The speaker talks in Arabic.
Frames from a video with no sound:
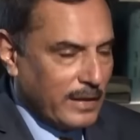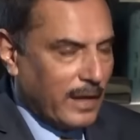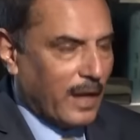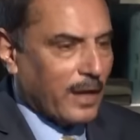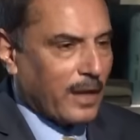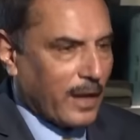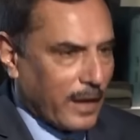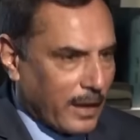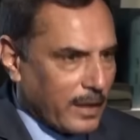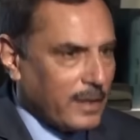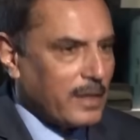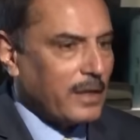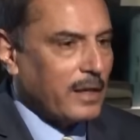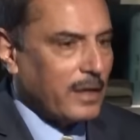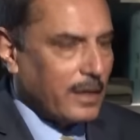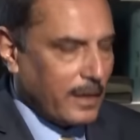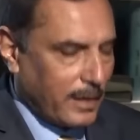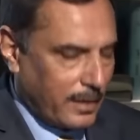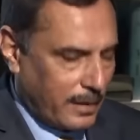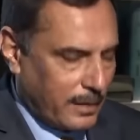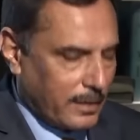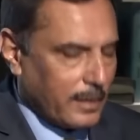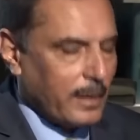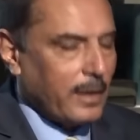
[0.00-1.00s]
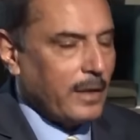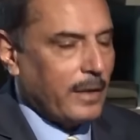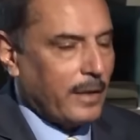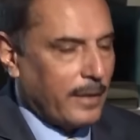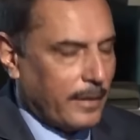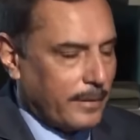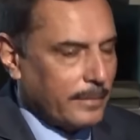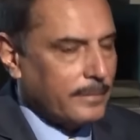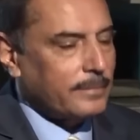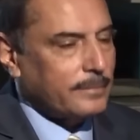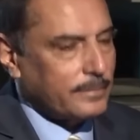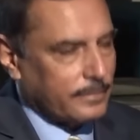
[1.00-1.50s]
قيادي فعلي ايه؟
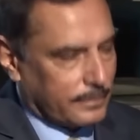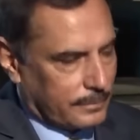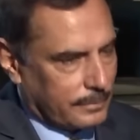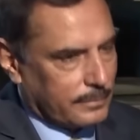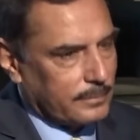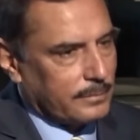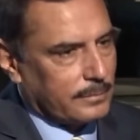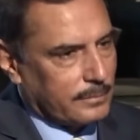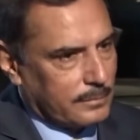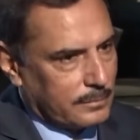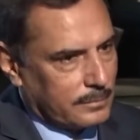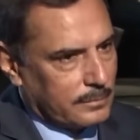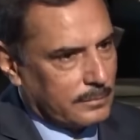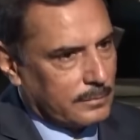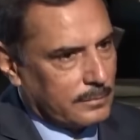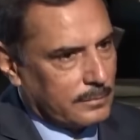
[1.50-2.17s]
لو قيادي